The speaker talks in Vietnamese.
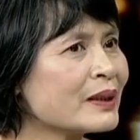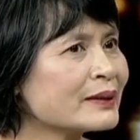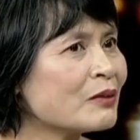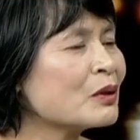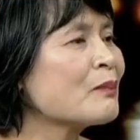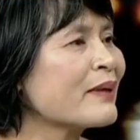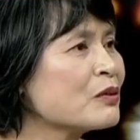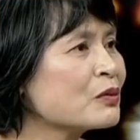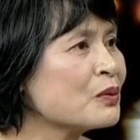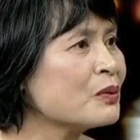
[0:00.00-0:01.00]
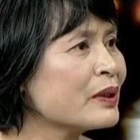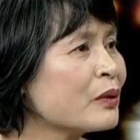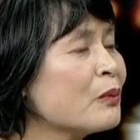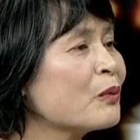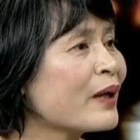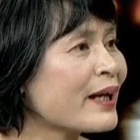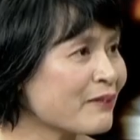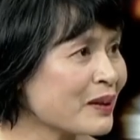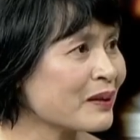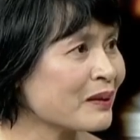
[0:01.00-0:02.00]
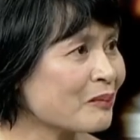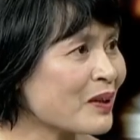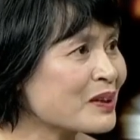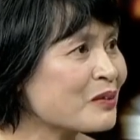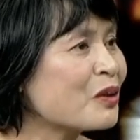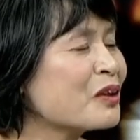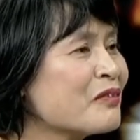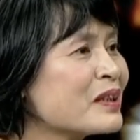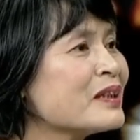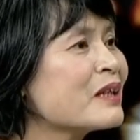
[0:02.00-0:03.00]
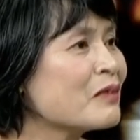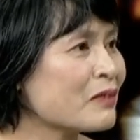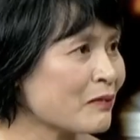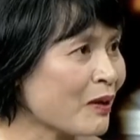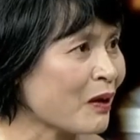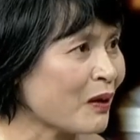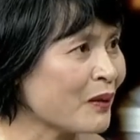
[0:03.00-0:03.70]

là trong cái bánh trung thu thì nó gồm có hai phần bao giờ cũng có cái phần nhân và phần vỏ